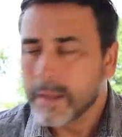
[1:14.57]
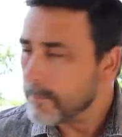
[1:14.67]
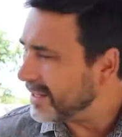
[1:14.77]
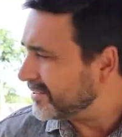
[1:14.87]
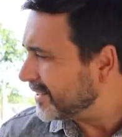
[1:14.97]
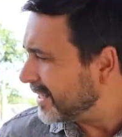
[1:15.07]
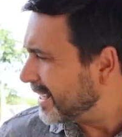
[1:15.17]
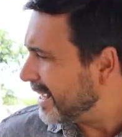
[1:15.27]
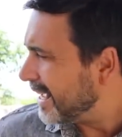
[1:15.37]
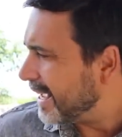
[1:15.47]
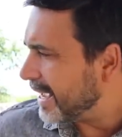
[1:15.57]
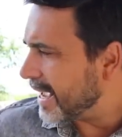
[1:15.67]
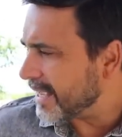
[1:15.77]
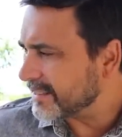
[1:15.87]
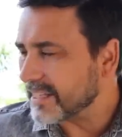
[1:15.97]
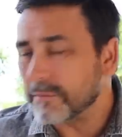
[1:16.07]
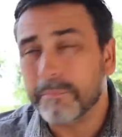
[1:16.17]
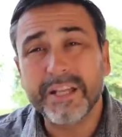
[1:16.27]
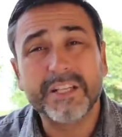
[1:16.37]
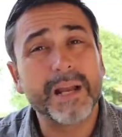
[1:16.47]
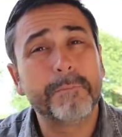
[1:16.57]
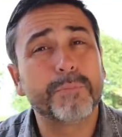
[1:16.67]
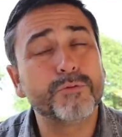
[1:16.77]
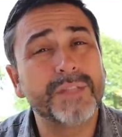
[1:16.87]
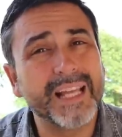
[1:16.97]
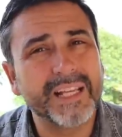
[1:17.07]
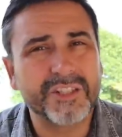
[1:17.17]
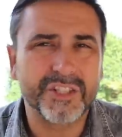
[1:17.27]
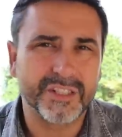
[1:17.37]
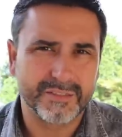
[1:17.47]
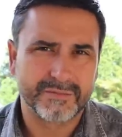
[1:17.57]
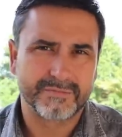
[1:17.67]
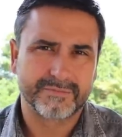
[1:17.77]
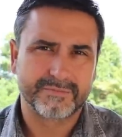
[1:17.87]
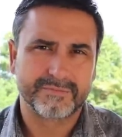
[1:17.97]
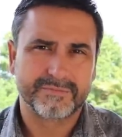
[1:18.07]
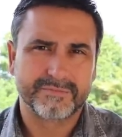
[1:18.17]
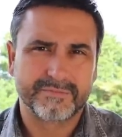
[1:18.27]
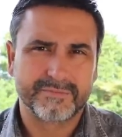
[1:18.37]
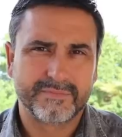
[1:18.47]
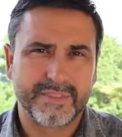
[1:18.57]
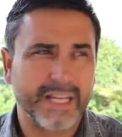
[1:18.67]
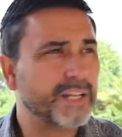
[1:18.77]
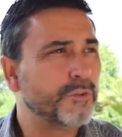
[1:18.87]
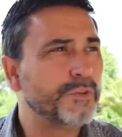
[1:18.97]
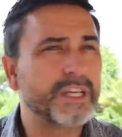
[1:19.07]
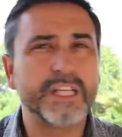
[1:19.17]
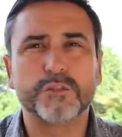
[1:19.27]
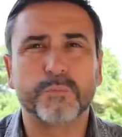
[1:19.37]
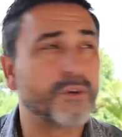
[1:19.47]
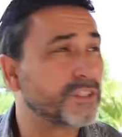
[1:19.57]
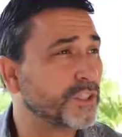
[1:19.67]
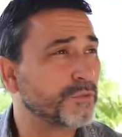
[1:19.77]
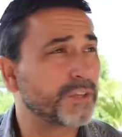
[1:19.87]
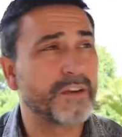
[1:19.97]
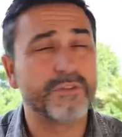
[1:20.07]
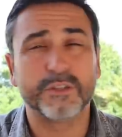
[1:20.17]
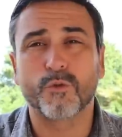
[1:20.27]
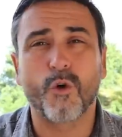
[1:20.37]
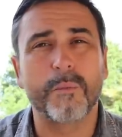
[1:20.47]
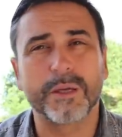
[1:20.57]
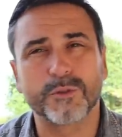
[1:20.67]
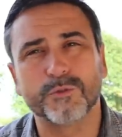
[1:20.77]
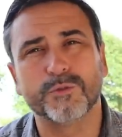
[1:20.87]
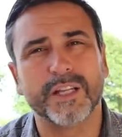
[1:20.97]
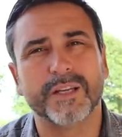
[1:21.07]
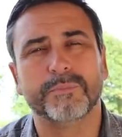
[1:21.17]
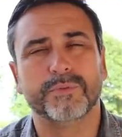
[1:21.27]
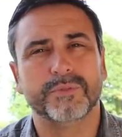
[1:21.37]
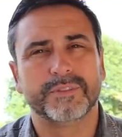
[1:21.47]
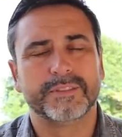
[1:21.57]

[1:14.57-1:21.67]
Mas a serpente ela é prudente. Ela não fica exposta, não fica vendo cobra todo o tempo.